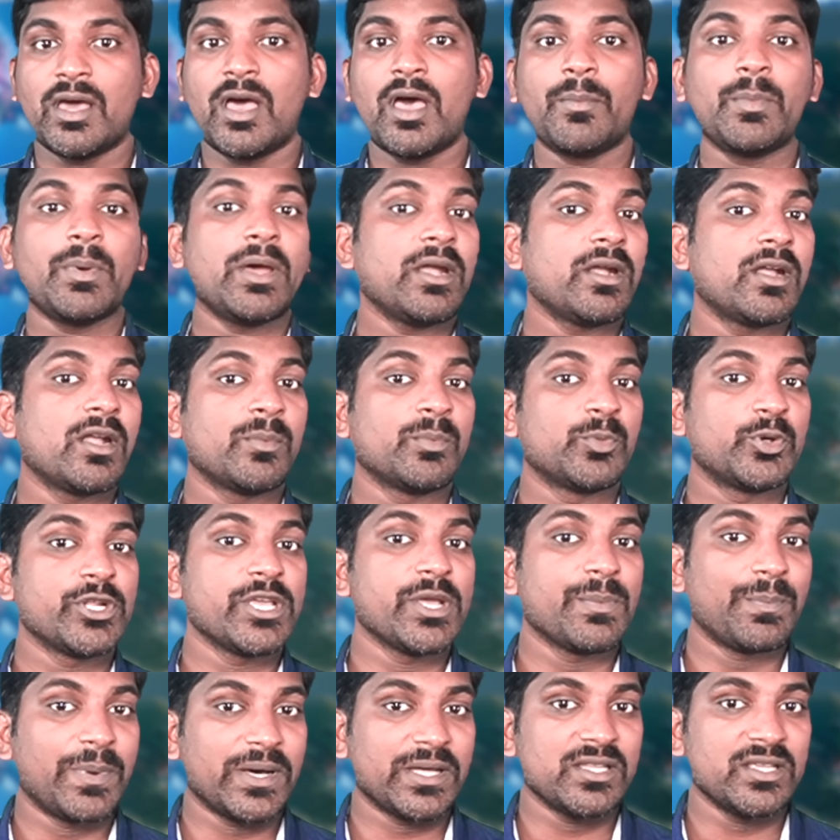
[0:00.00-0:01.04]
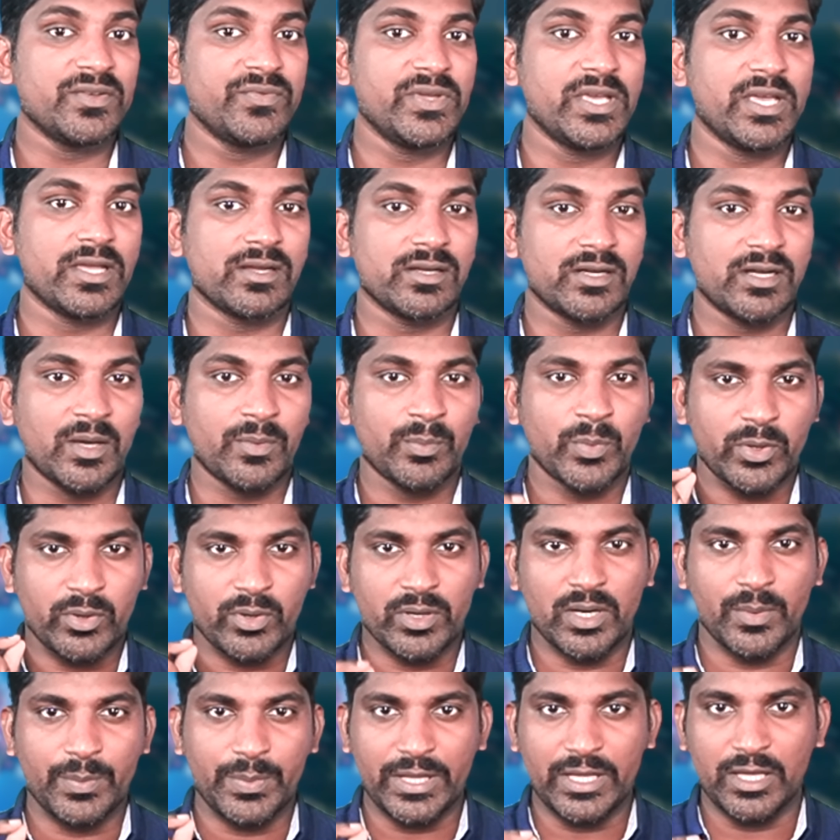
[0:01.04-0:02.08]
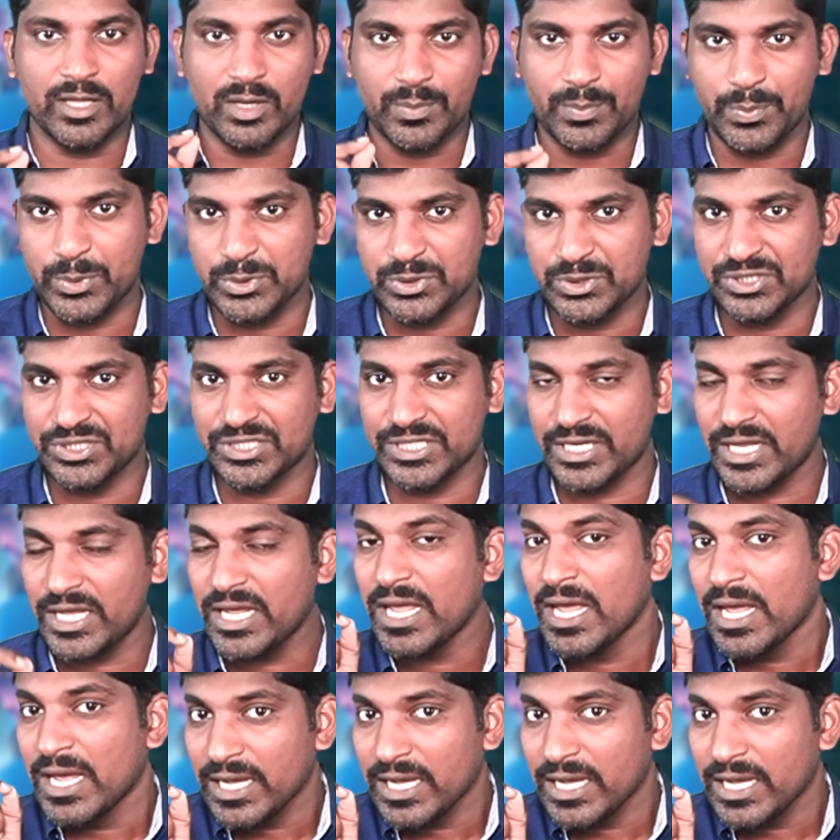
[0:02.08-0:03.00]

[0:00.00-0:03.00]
நாம் நம்முடைய பதவியை நம்பர் ஒன் அப்படிங்கிற பொசிஷனை